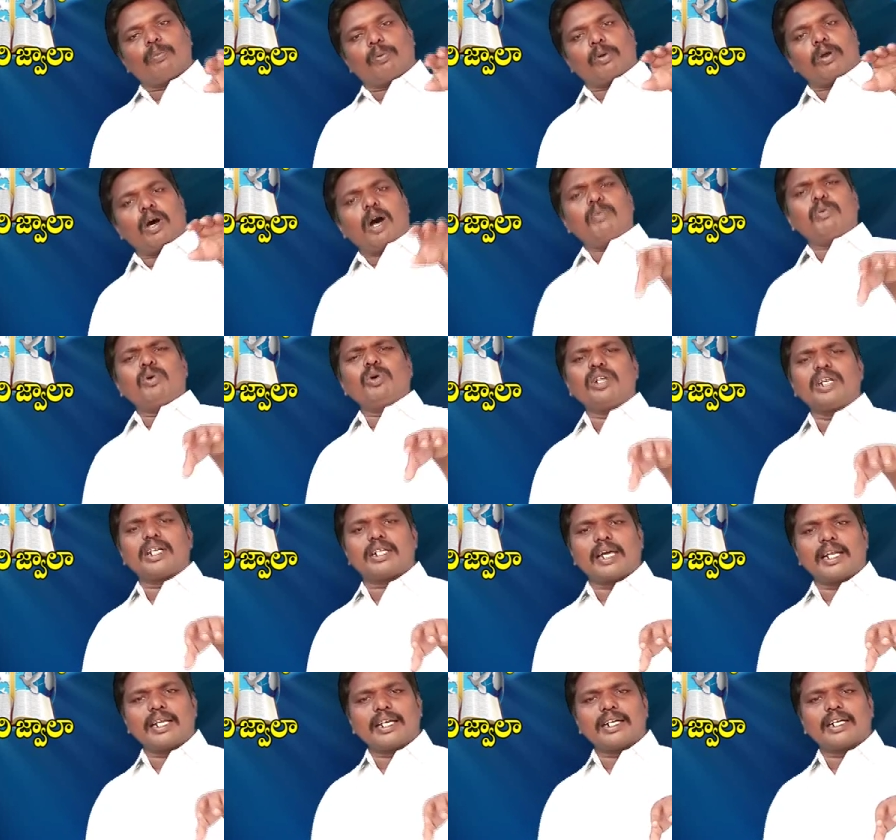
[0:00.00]
ప్రభువుని
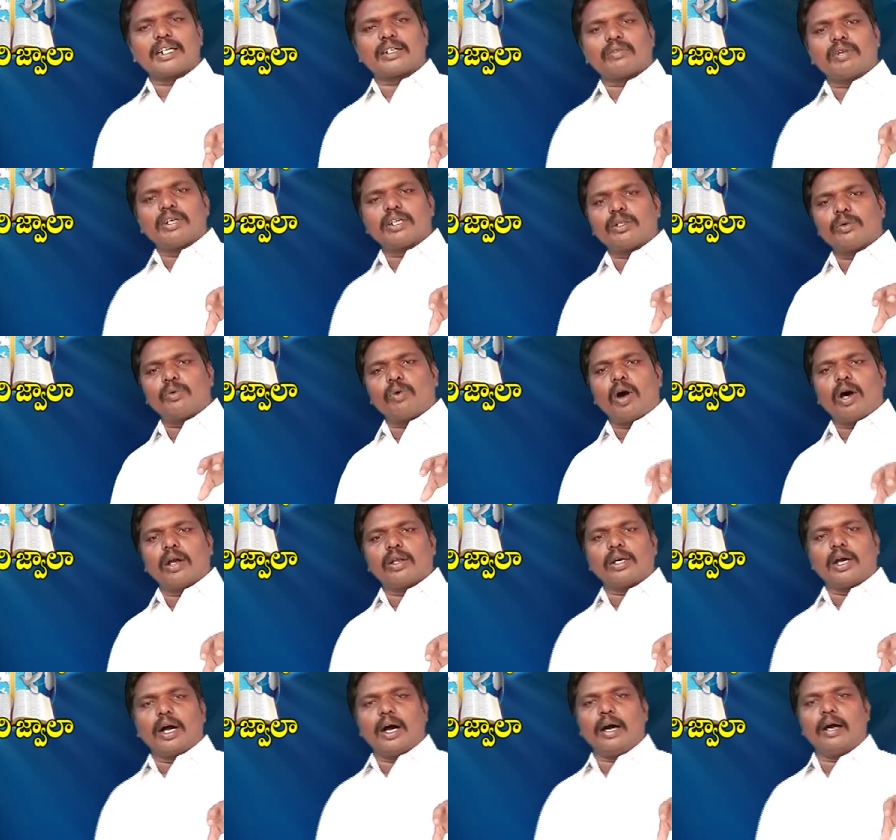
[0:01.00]
కలిగినటువంటి
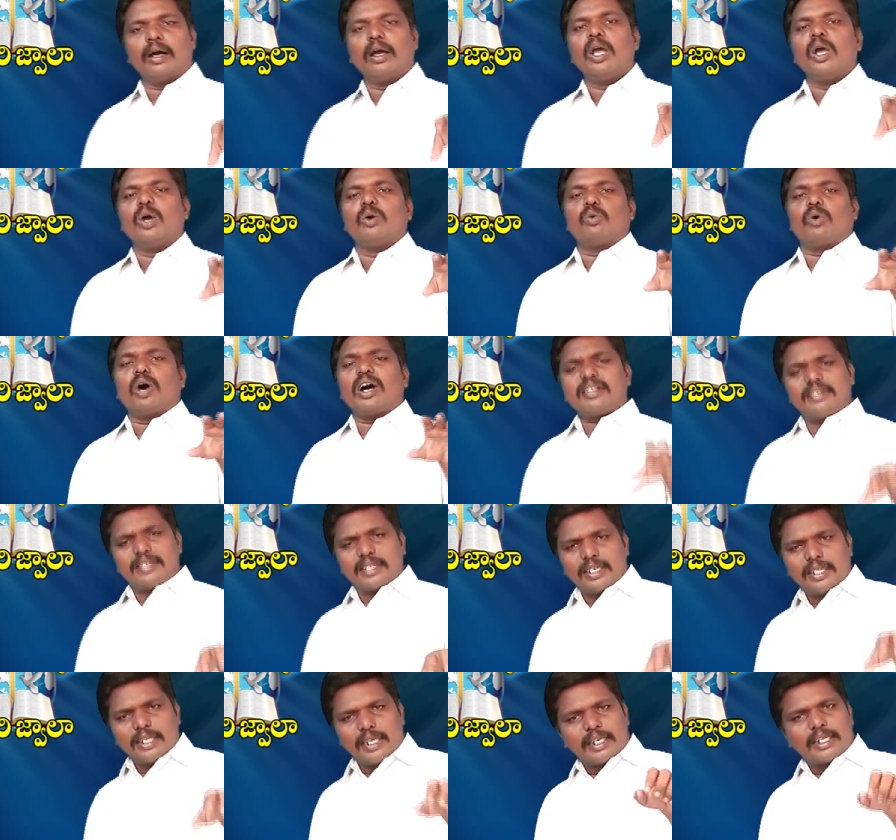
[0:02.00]
వారుగా
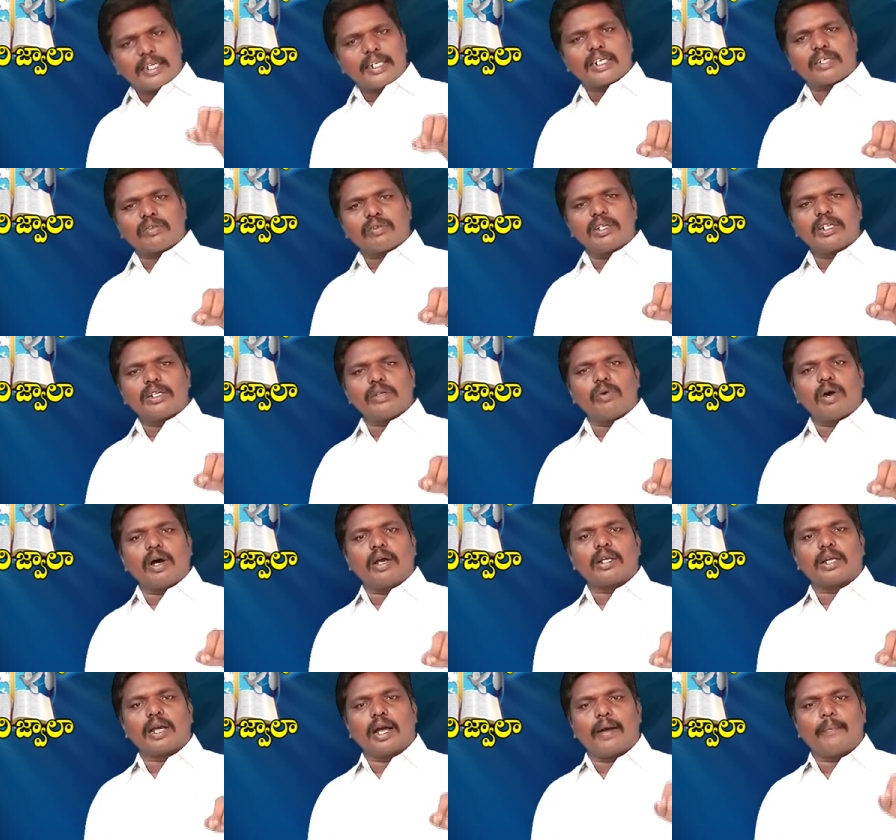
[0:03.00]
వాక్యం నెరిగినటువంటి
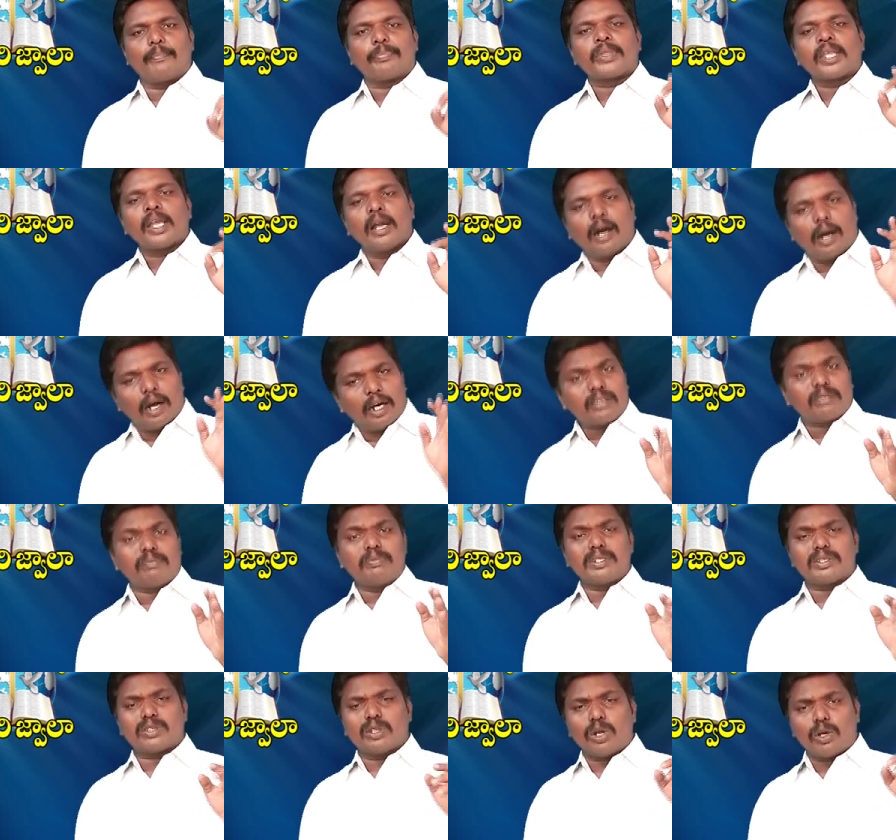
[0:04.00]
వారుగా
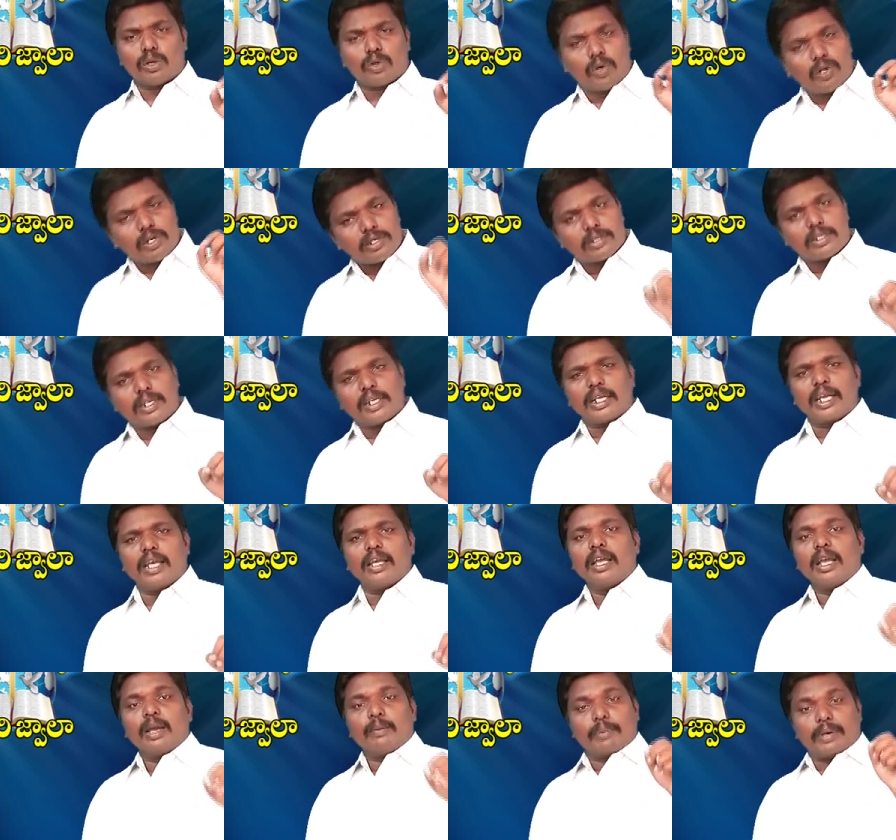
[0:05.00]
ఆత్మీయతలో కొనసాగే
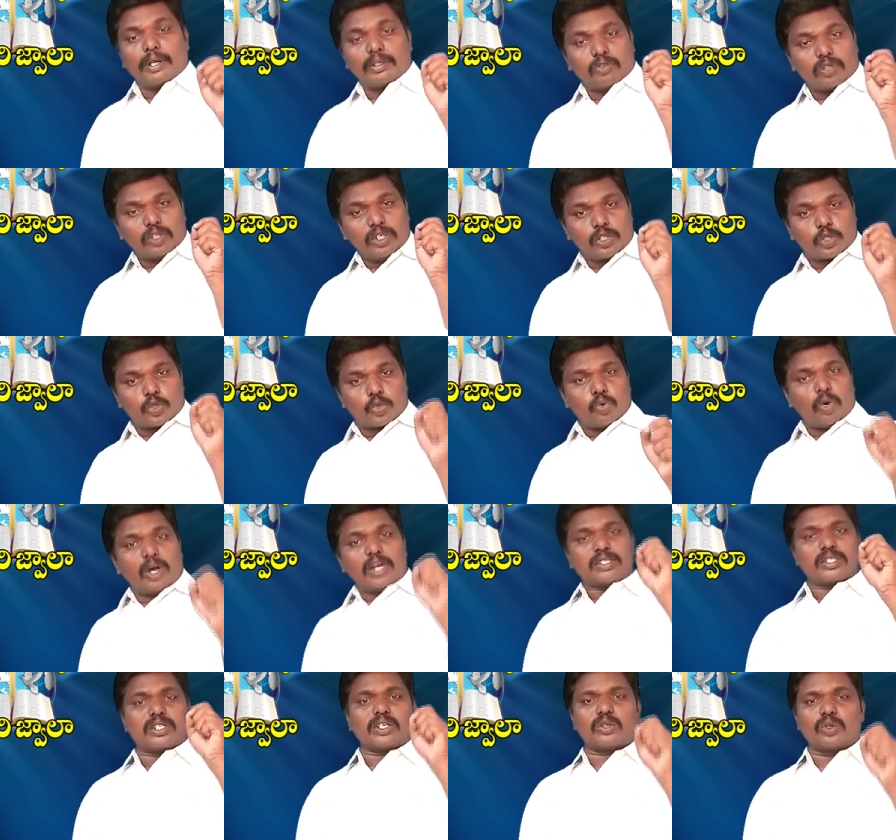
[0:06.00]
ప్రతి
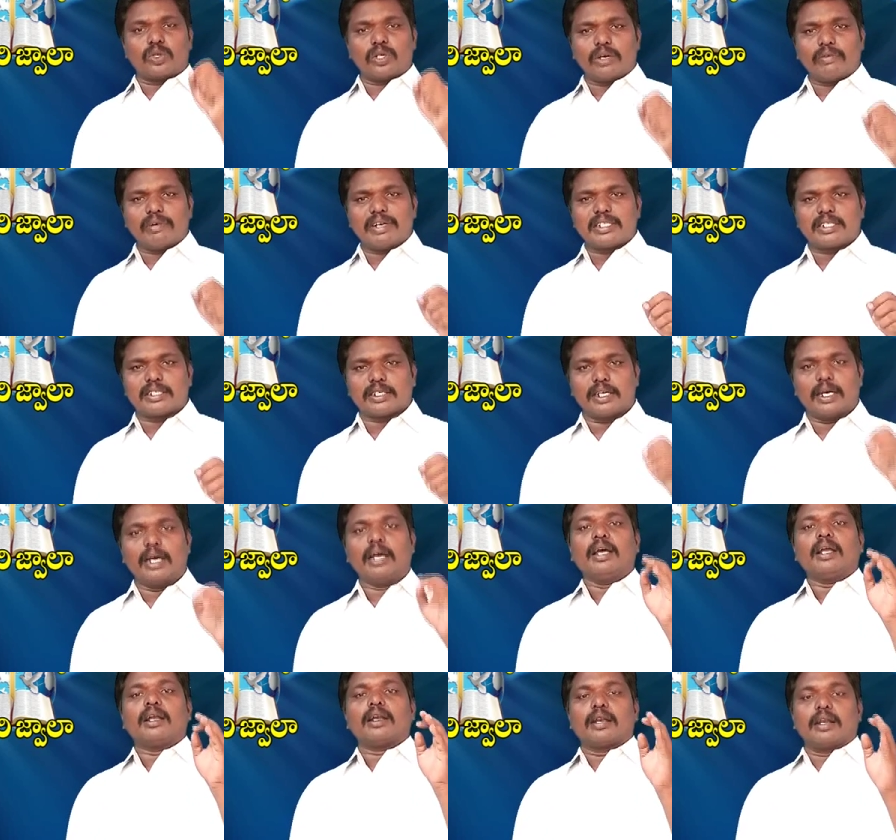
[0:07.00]
శ్వాసకు ఉండవలసిన
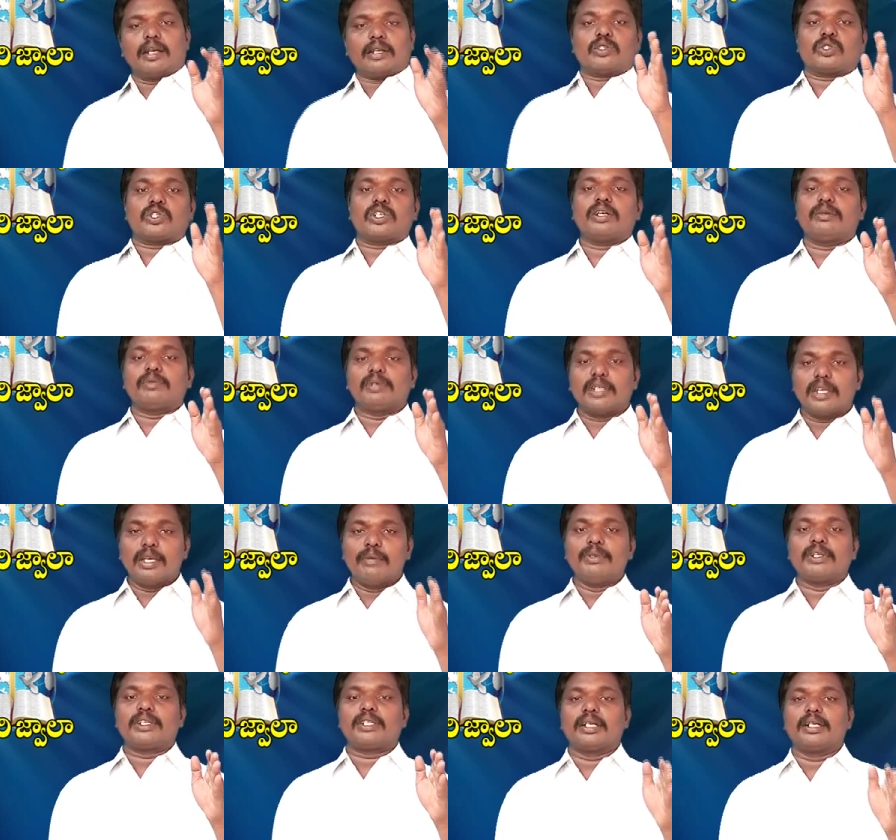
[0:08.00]
లక్షణము
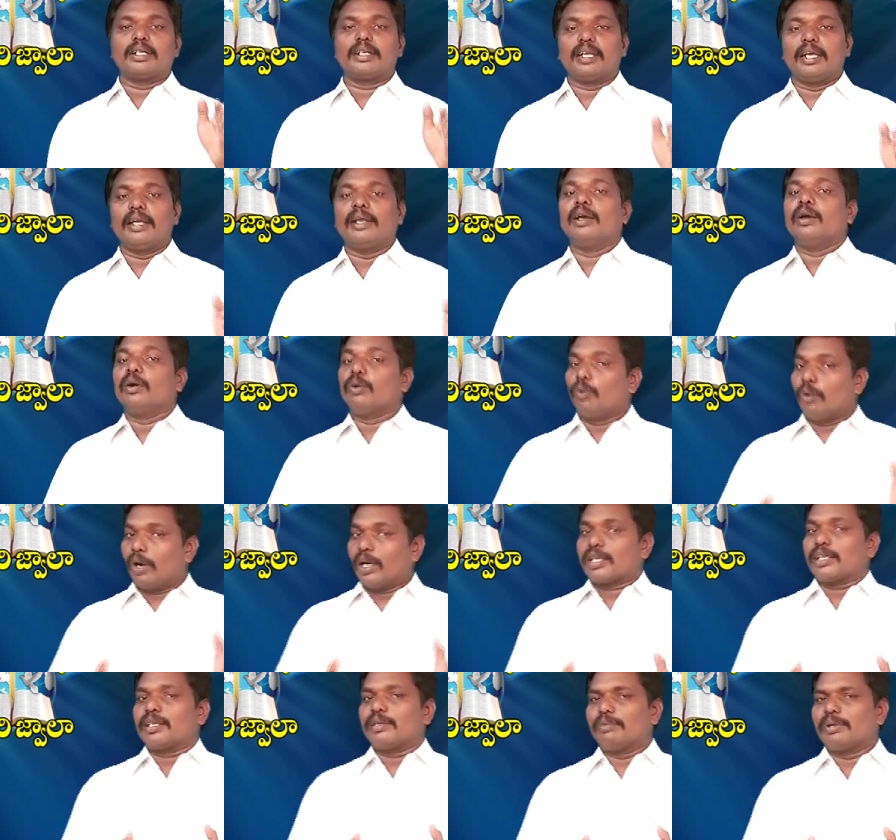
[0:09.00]
ఏమిటంటే
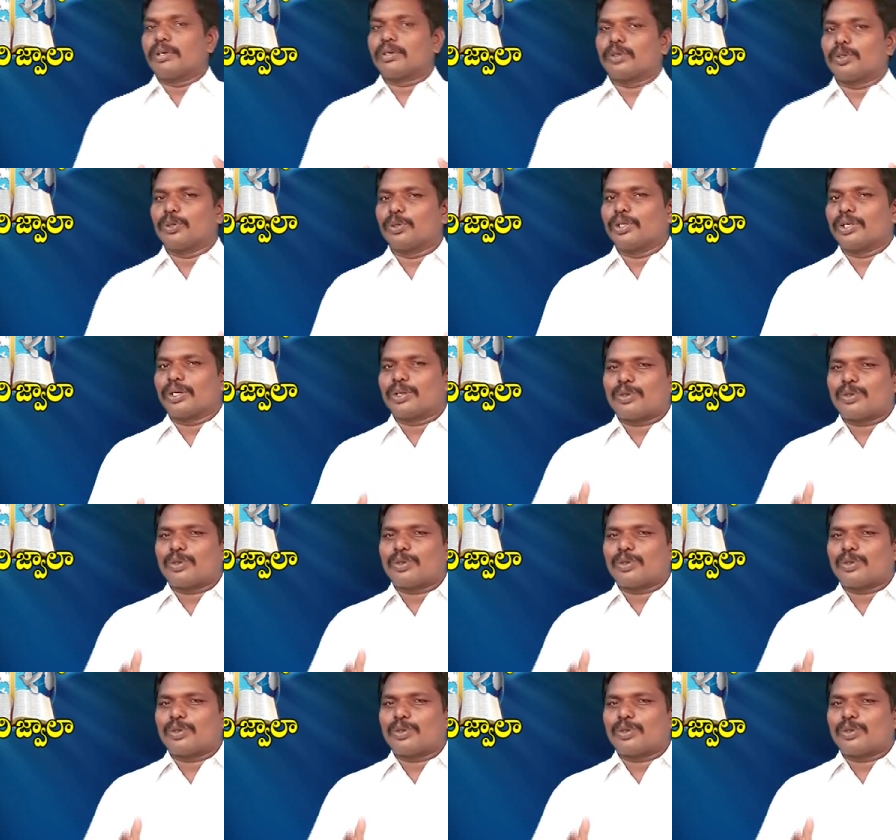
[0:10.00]
వాక్యం అంటుంది